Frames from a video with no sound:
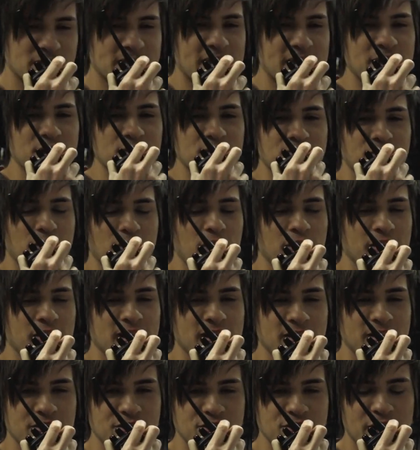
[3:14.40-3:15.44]
Tu so, als hättest du
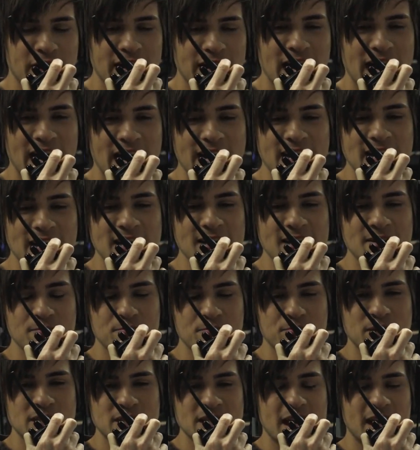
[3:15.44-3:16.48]
gefurzt und versuch es zu
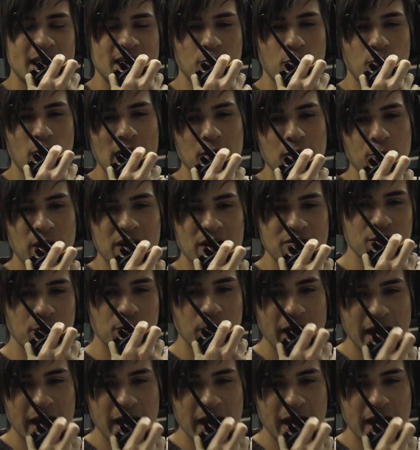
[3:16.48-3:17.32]
verstecken. Tu so, weh es